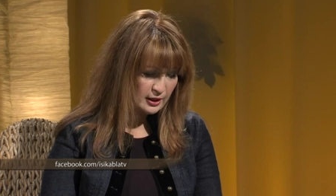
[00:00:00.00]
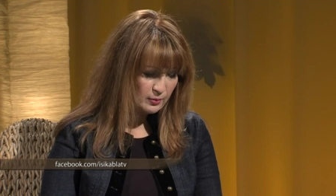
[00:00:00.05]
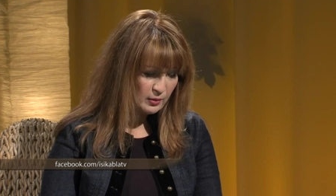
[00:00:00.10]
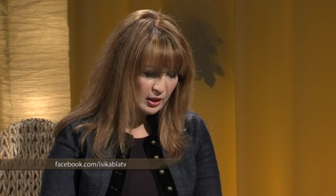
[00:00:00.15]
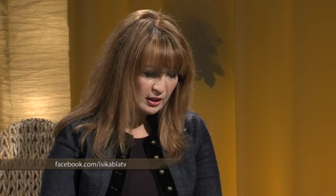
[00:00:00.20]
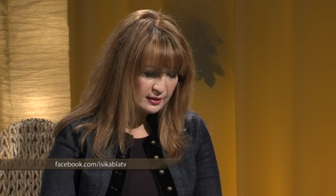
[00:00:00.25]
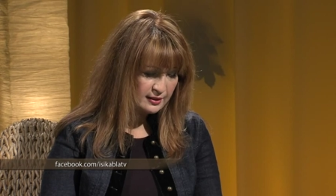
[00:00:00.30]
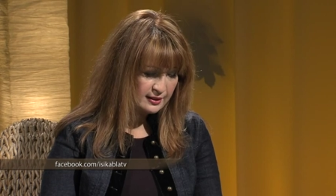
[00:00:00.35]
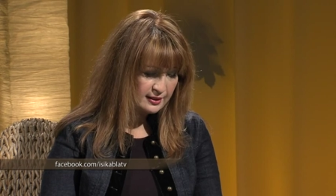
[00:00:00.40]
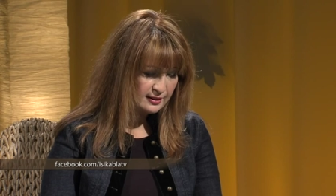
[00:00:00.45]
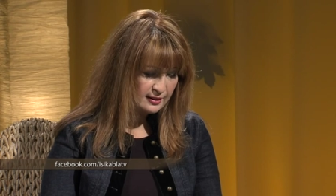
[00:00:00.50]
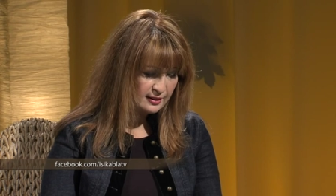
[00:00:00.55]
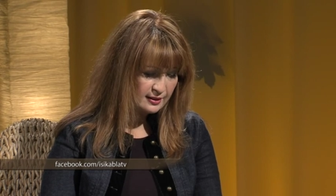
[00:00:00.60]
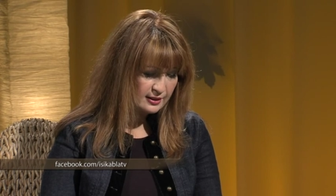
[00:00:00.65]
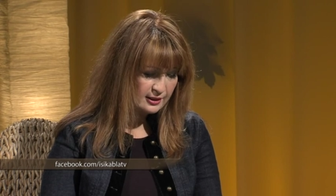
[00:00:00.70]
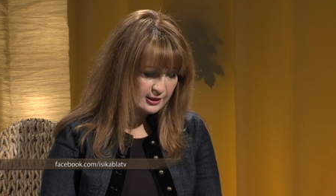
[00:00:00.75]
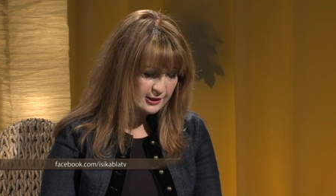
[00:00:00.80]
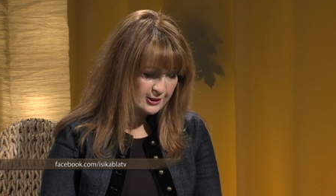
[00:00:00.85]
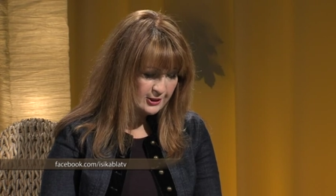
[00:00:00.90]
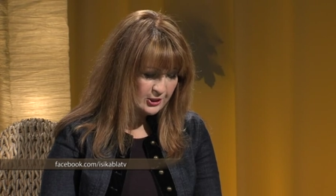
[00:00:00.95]
zaman sizi
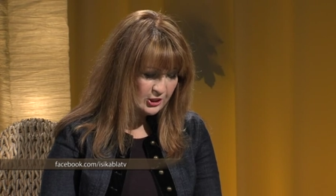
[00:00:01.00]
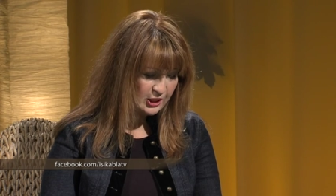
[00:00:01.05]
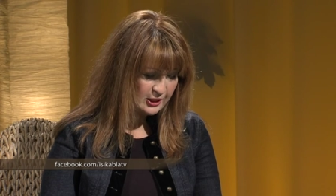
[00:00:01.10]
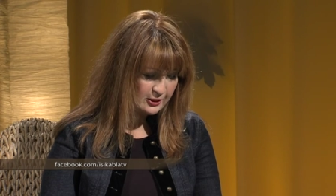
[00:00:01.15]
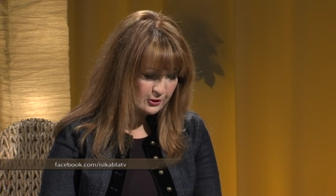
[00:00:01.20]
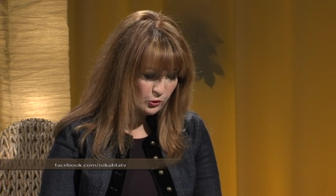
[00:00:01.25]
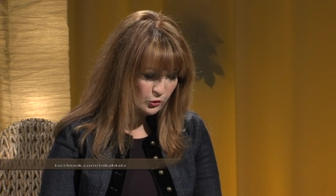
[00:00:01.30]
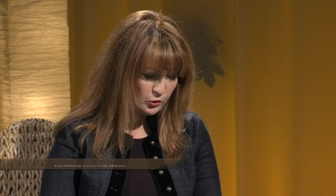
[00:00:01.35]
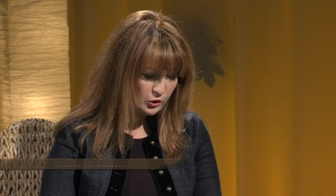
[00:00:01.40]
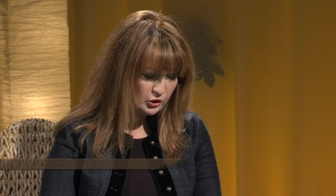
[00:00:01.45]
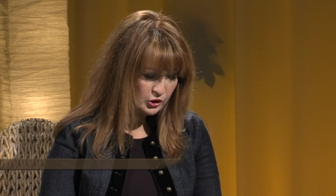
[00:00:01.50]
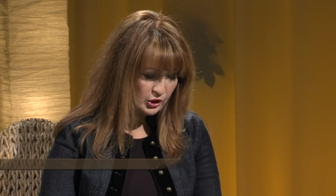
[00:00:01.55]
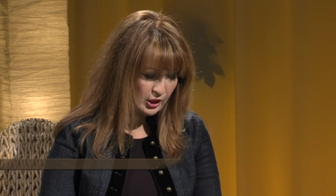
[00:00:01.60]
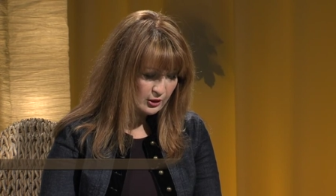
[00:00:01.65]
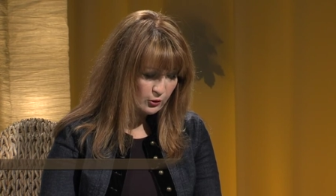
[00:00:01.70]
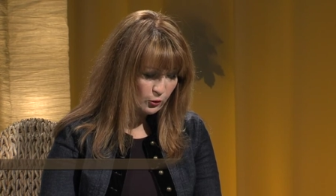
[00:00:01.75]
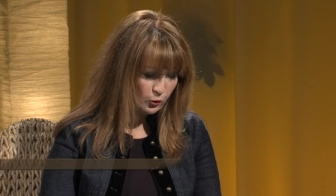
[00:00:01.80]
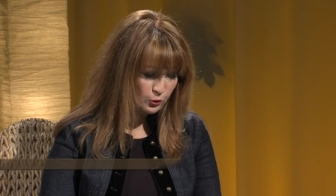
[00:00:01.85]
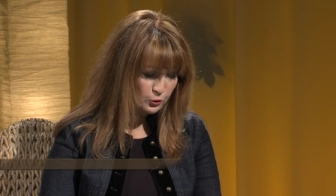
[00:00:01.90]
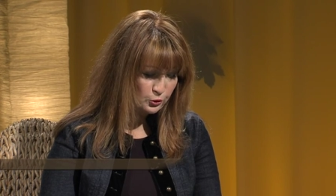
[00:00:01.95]
sıkıntıya
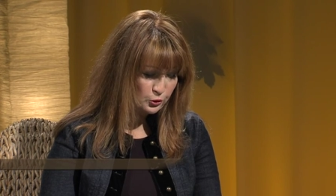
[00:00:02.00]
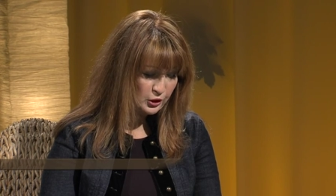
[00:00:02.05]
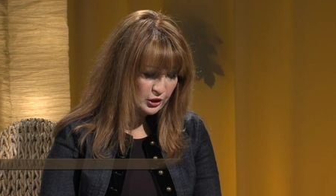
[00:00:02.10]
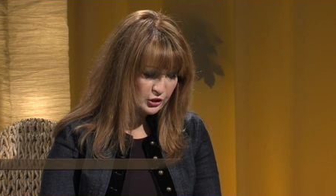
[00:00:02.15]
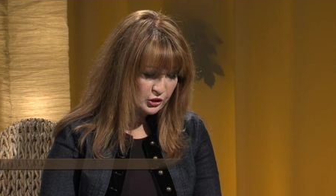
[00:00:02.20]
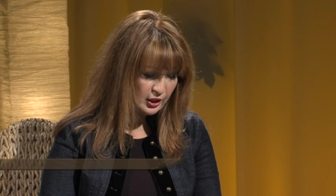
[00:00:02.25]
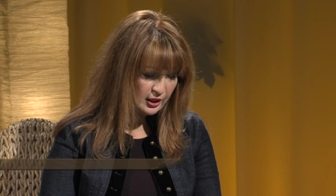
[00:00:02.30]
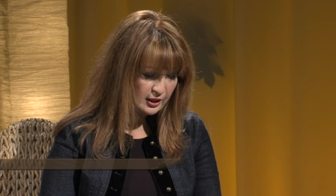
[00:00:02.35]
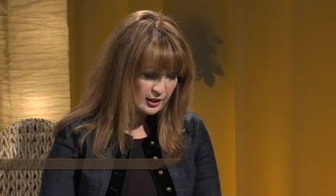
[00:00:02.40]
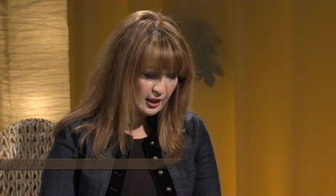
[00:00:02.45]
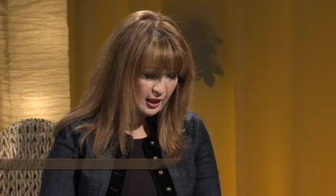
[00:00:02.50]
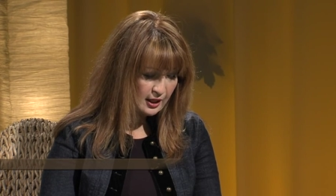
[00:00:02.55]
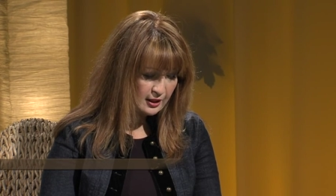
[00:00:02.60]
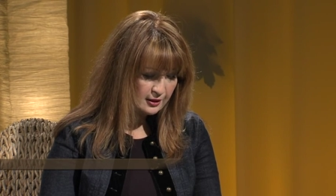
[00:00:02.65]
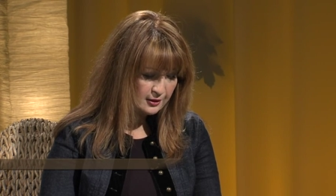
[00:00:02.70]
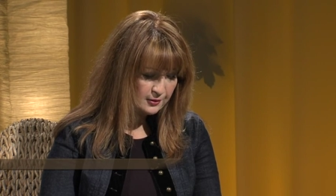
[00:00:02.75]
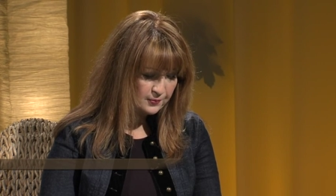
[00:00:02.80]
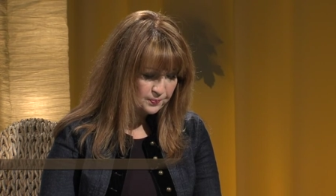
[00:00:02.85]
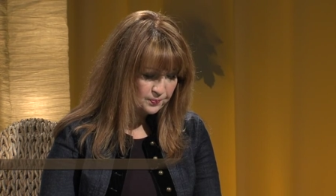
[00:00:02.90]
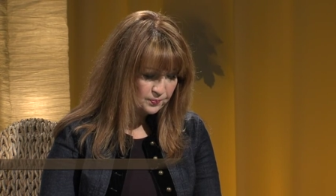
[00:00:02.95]
sokacak,
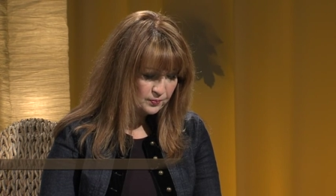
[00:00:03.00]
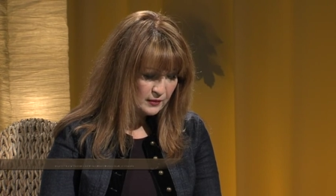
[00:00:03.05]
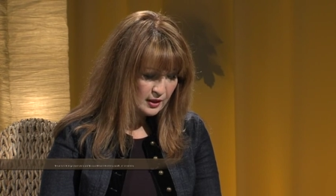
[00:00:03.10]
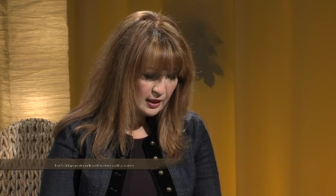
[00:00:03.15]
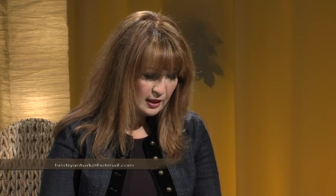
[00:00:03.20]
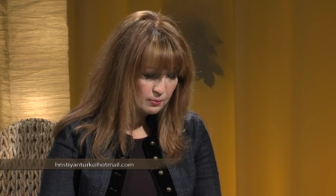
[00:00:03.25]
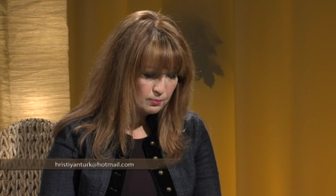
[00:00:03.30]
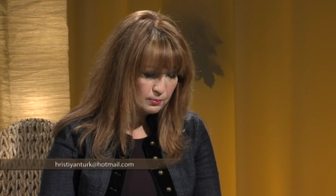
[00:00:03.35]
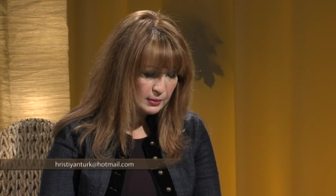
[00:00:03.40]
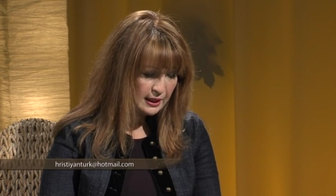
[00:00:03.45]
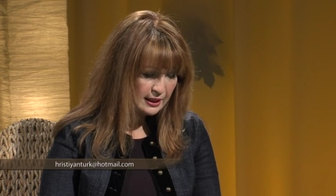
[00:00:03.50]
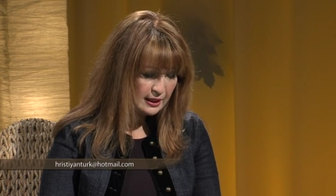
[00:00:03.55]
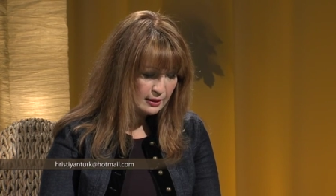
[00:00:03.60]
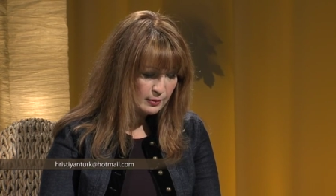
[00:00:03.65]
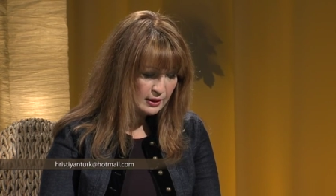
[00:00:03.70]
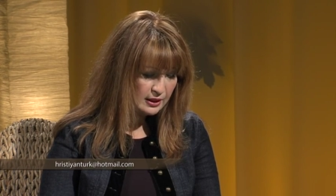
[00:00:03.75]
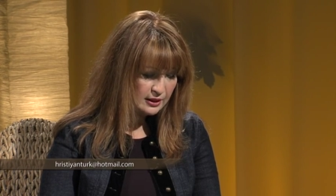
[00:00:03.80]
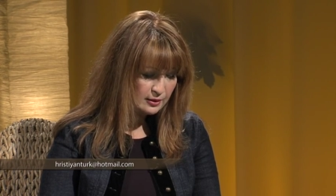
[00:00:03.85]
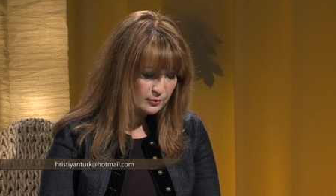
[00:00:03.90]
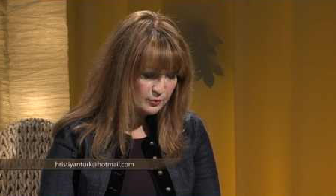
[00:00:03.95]
öldürecekler.
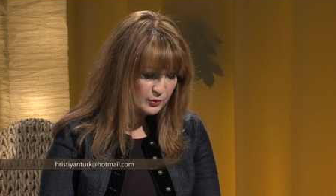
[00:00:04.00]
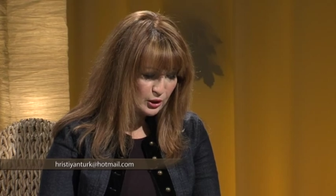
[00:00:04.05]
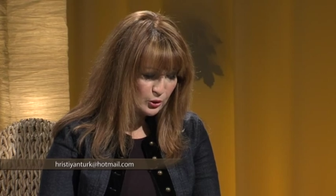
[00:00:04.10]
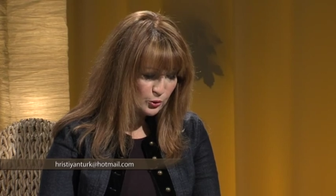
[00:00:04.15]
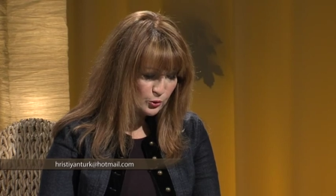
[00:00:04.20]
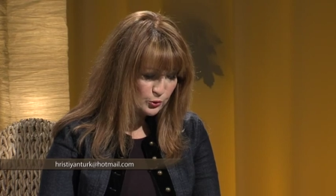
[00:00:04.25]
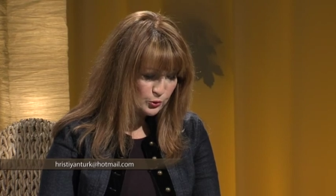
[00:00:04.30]
Benim adımdan